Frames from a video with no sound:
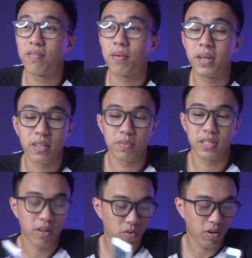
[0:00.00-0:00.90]
và mình thậm
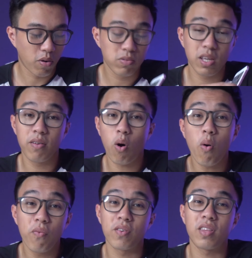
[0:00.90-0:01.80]
chí là còn không tin
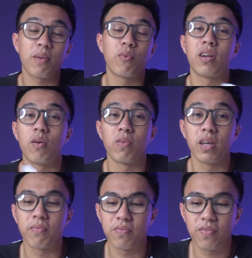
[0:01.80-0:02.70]
ốp vào tay một người đồng
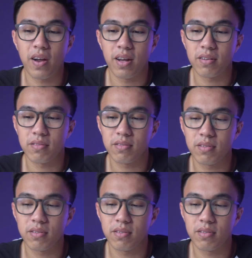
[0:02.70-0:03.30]
nghiệp và